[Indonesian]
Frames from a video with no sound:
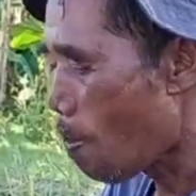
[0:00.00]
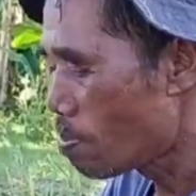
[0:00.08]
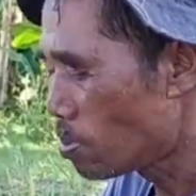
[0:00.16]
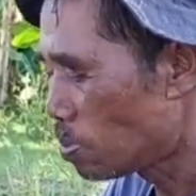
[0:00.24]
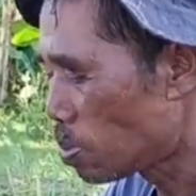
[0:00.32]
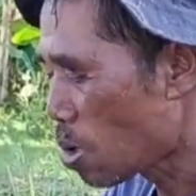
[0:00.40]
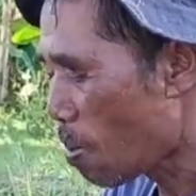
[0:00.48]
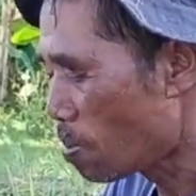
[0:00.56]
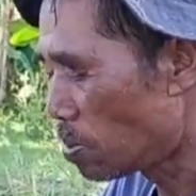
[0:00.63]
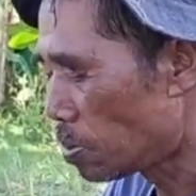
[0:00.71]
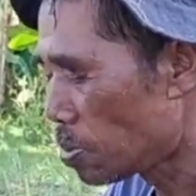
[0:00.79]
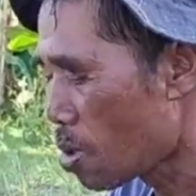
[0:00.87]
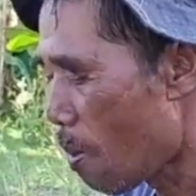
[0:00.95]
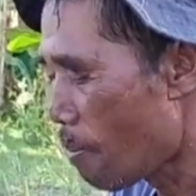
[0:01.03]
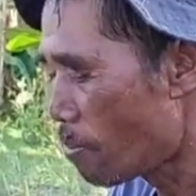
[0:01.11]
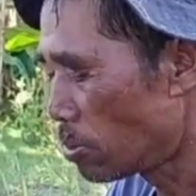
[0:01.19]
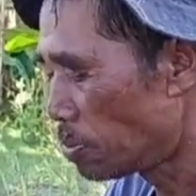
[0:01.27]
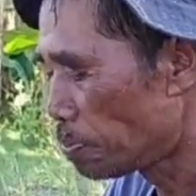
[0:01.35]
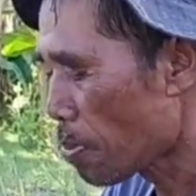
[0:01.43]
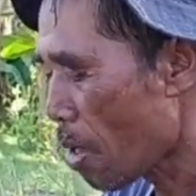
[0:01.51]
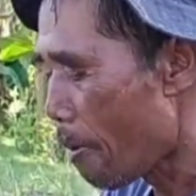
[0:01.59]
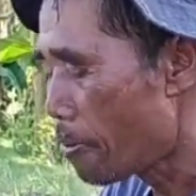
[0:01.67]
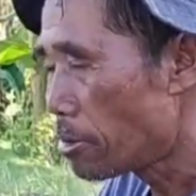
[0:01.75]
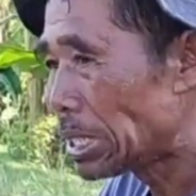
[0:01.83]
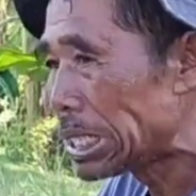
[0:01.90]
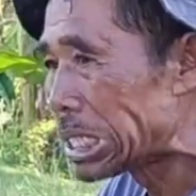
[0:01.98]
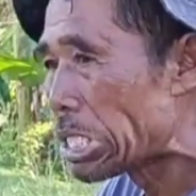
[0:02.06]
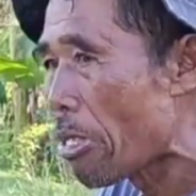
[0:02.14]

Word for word: penting dibagi, penting sehat.